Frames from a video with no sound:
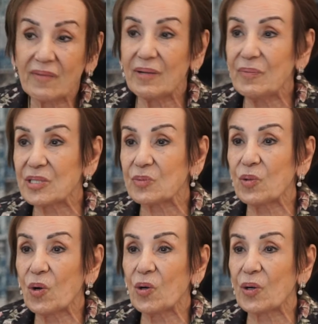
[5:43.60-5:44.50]
Ve biz
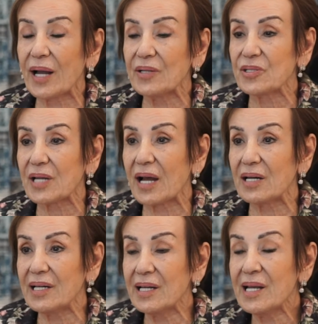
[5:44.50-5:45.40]
bu
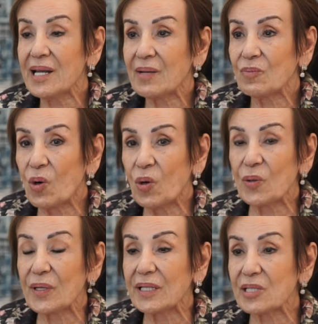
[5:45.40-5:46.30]
öğrencilerle bu
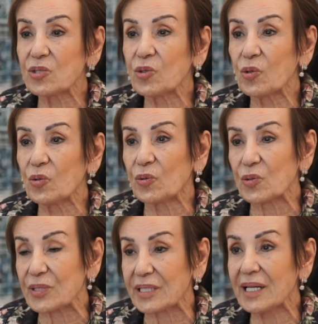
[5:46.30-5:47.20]
oyuna nasıl
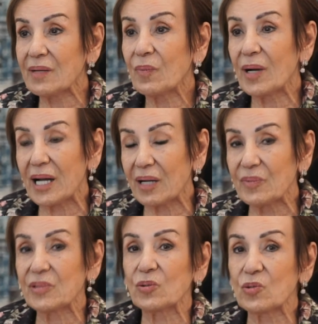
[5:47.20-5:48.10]
dokunuruz diye bayağı
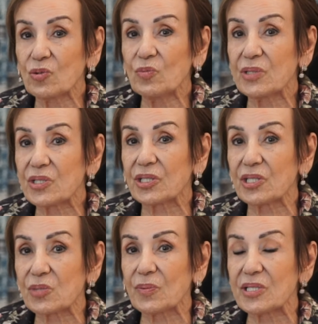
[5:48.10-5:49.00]
bir uzun bir
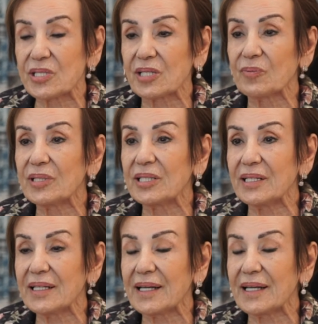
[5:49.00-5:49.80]
çalışma sistematiğini